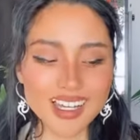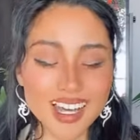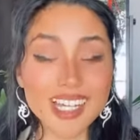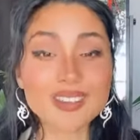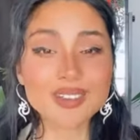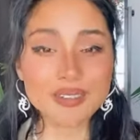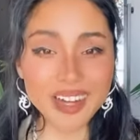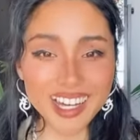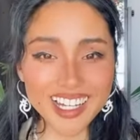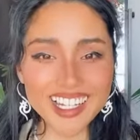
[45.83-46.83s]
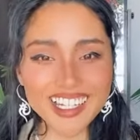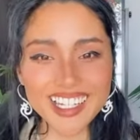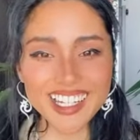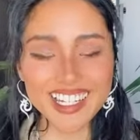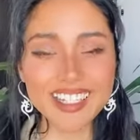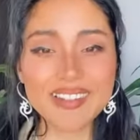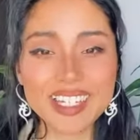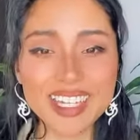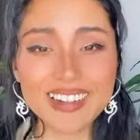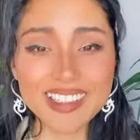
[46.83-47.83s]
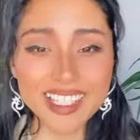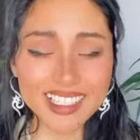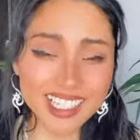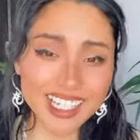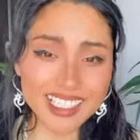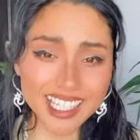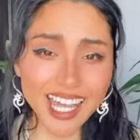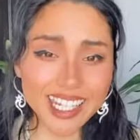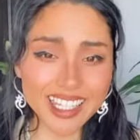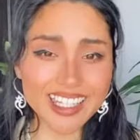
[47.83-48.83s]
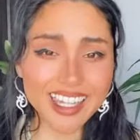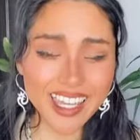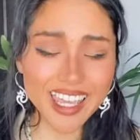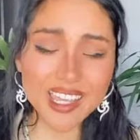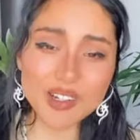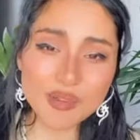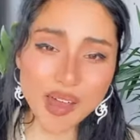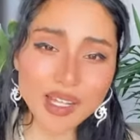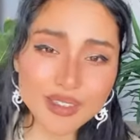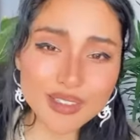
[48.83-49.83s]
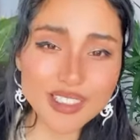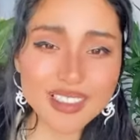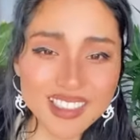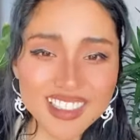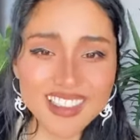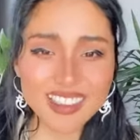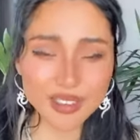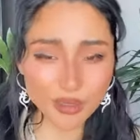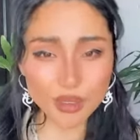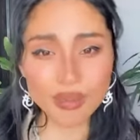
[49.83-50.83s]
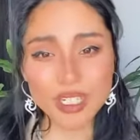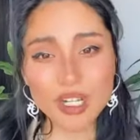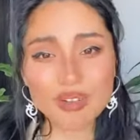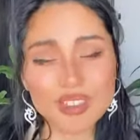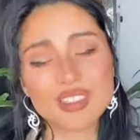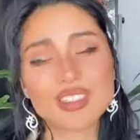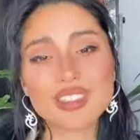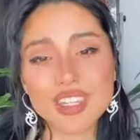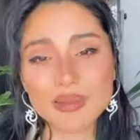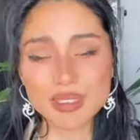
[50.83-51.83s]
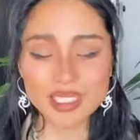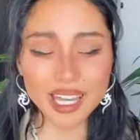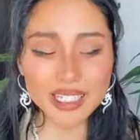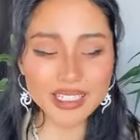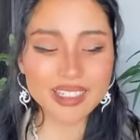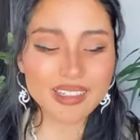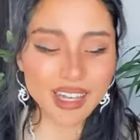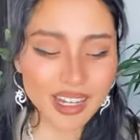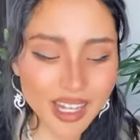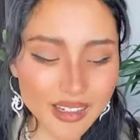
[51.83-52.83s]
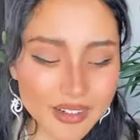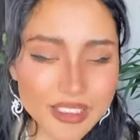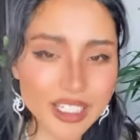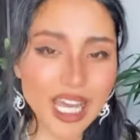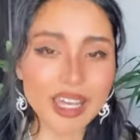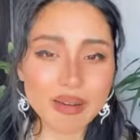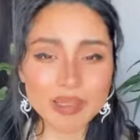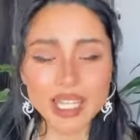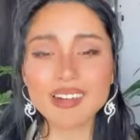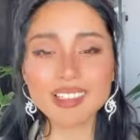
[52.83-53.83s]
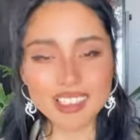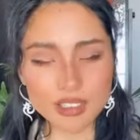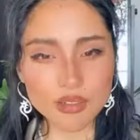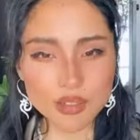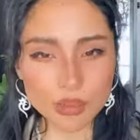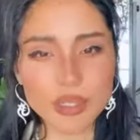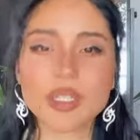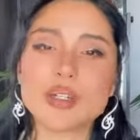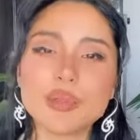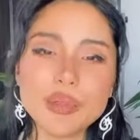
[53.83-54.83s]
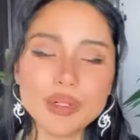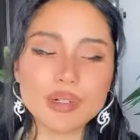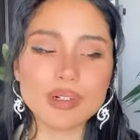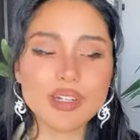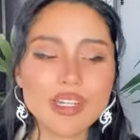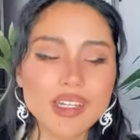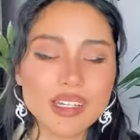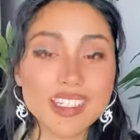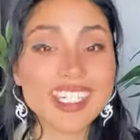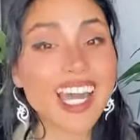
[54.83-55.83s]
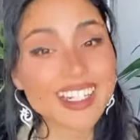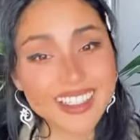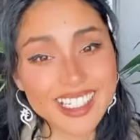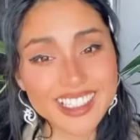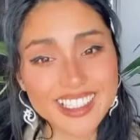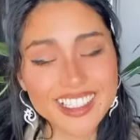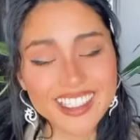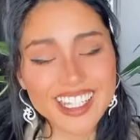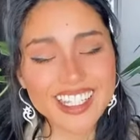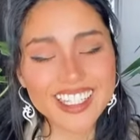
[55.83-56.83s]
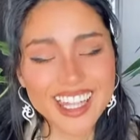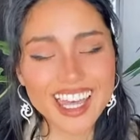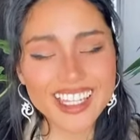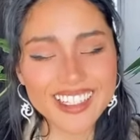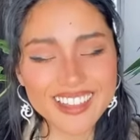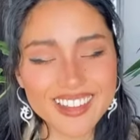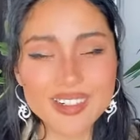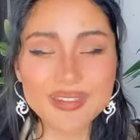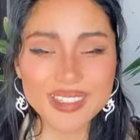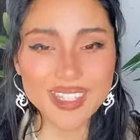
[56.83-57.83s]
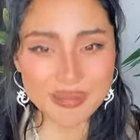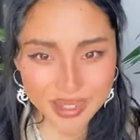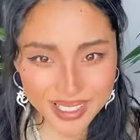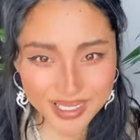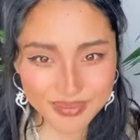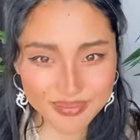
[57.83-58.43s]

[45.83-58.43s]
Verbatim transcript: あとは今結構私なんか疲れてて英語バージョンで作このビデオを作ってもう疲れてるから今回はもう楽しくこのビデオを気軽に作っていきたいと思ってます